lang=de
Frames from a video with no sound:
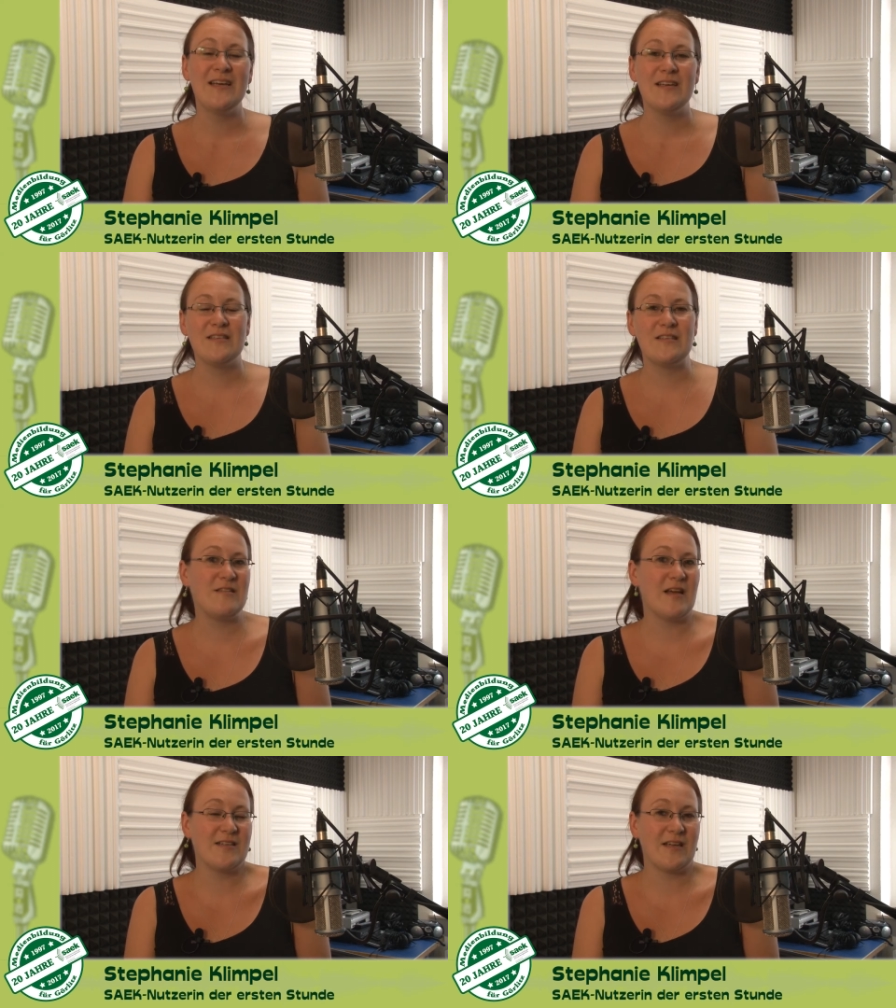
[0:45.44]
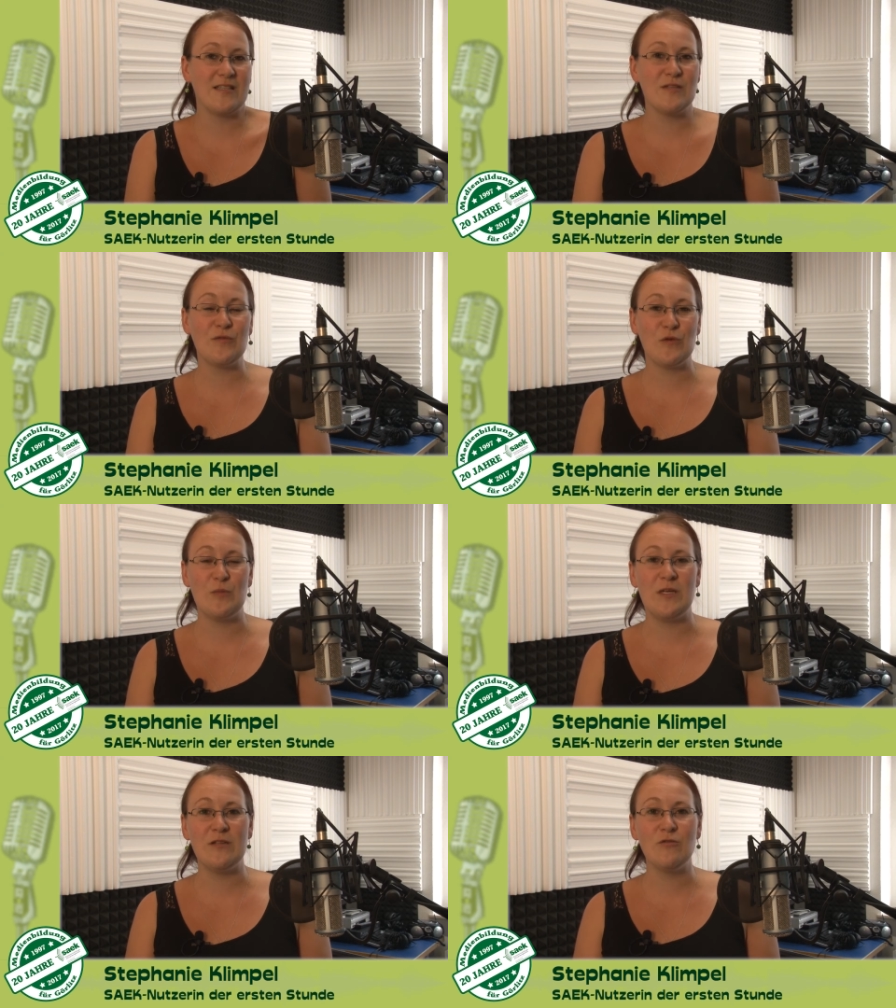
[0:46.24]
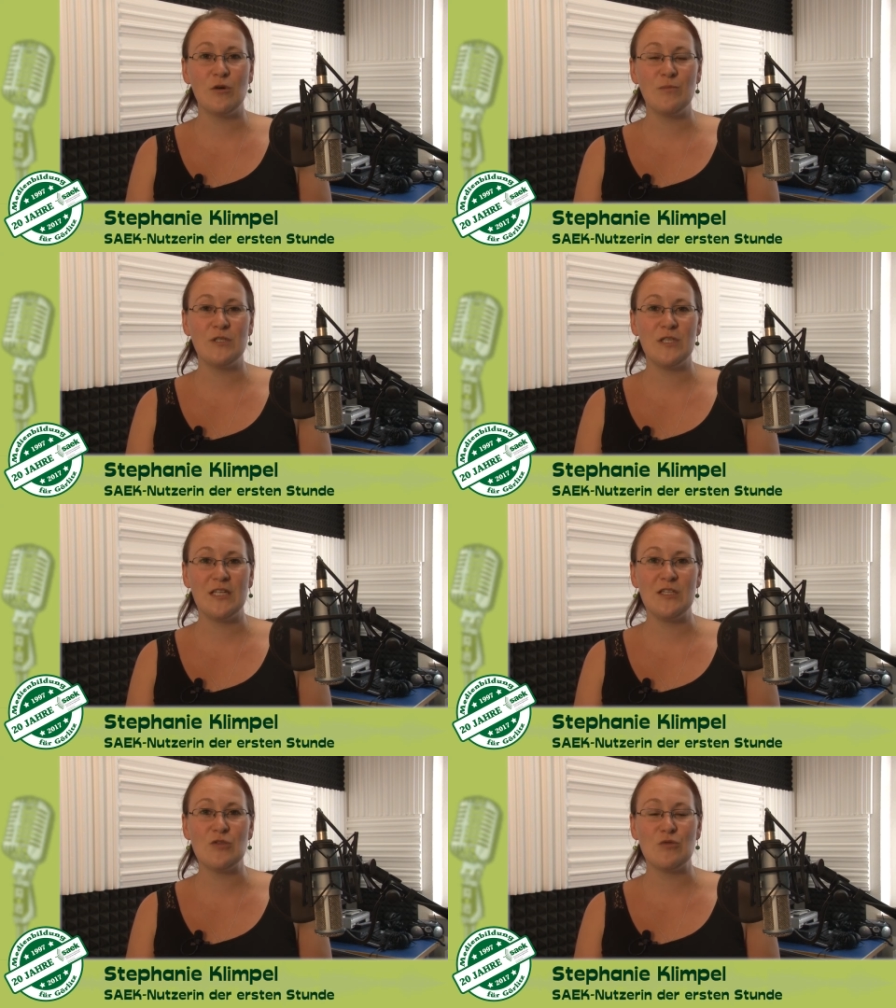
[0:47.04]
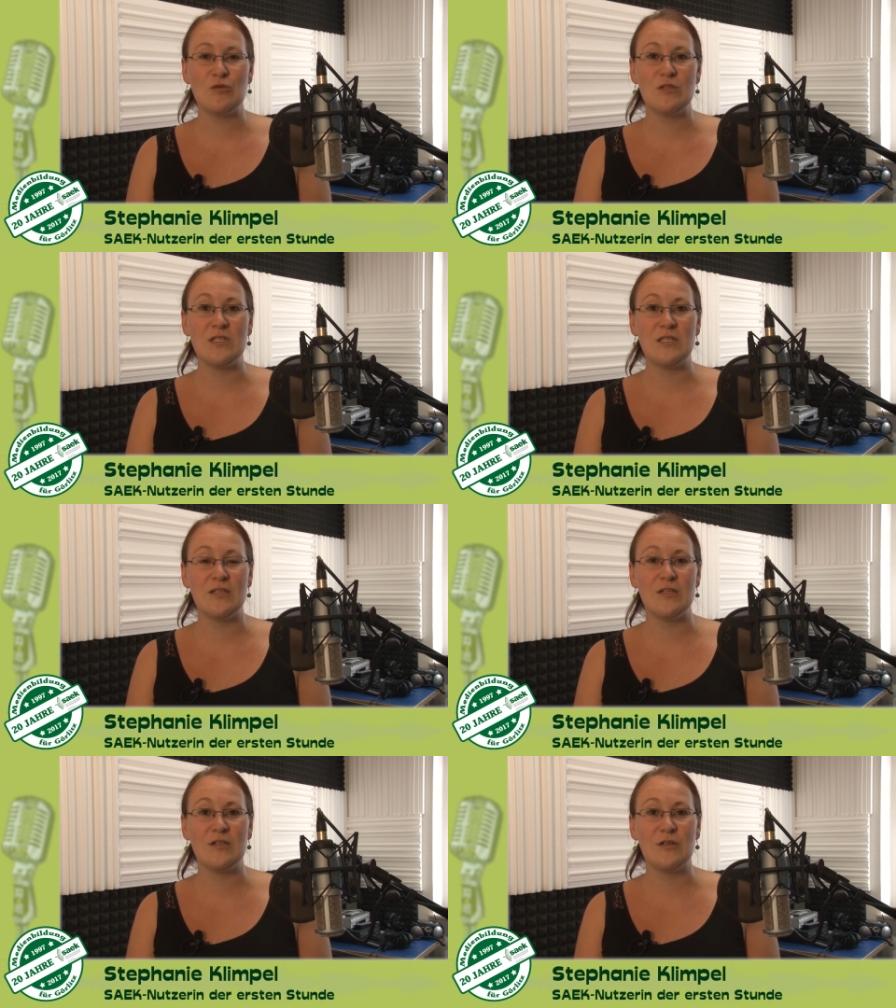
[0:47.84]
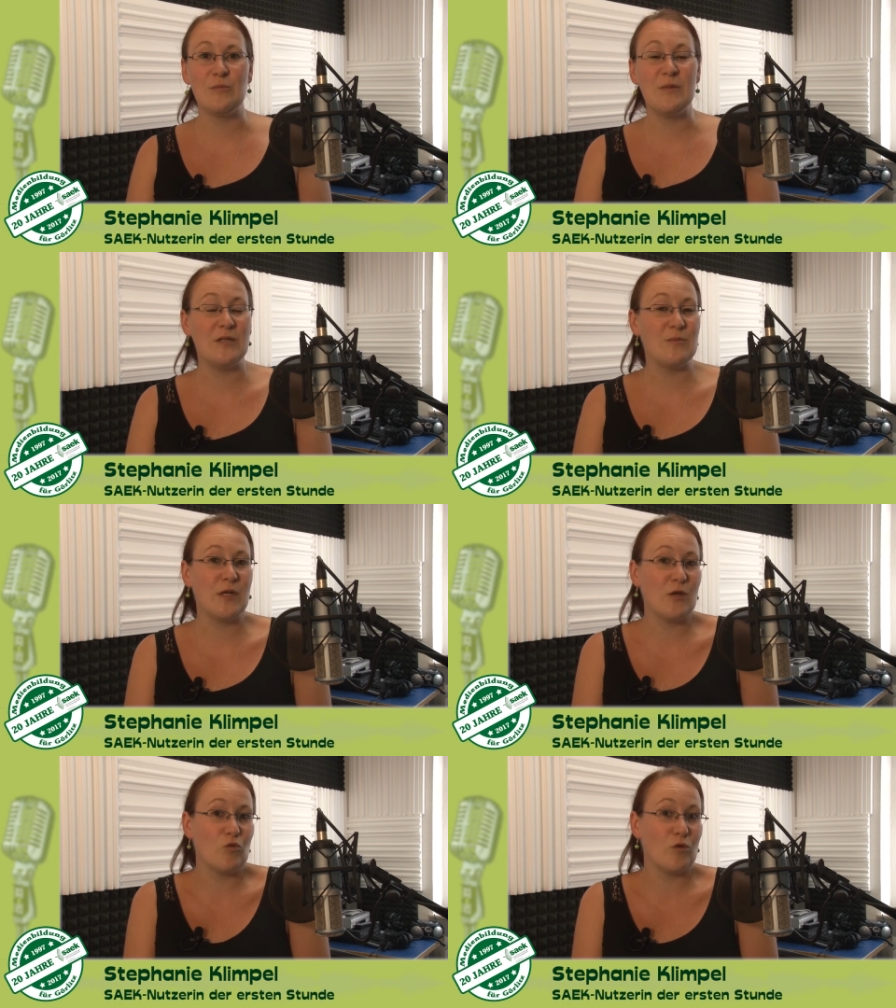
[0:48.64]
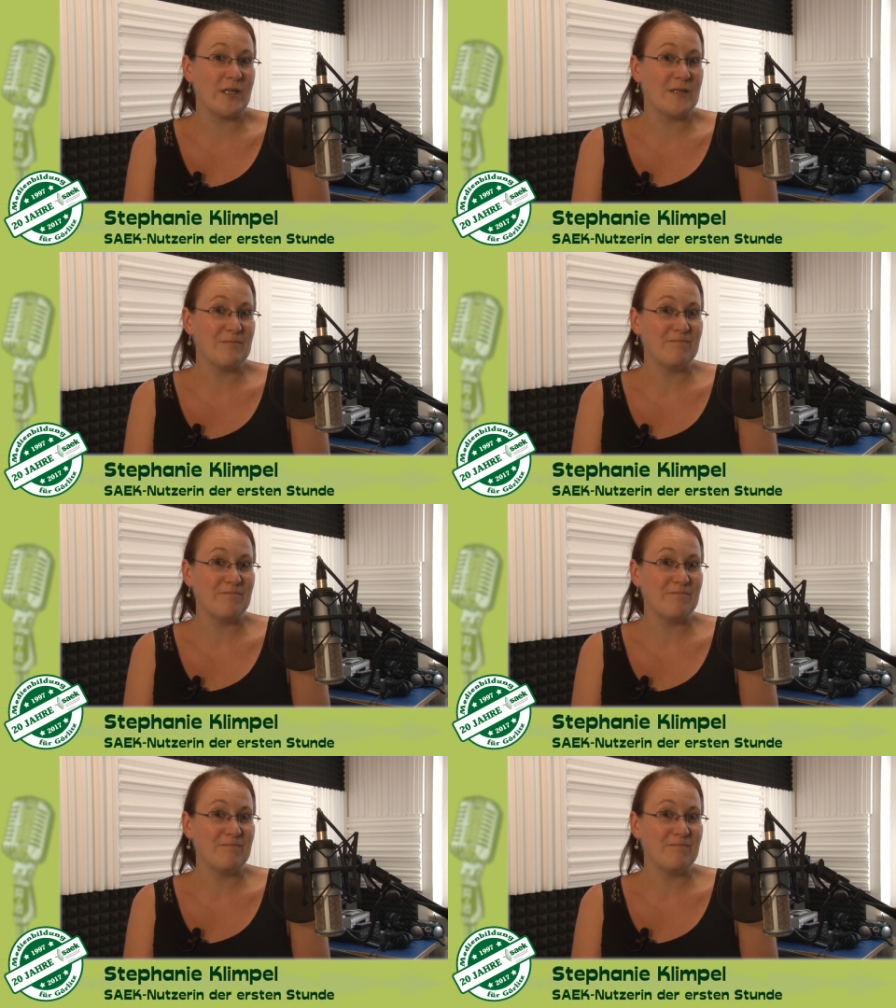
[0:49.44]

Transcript: ist es die Adresse für Medienkompetenz und äh, Medienpädagogik.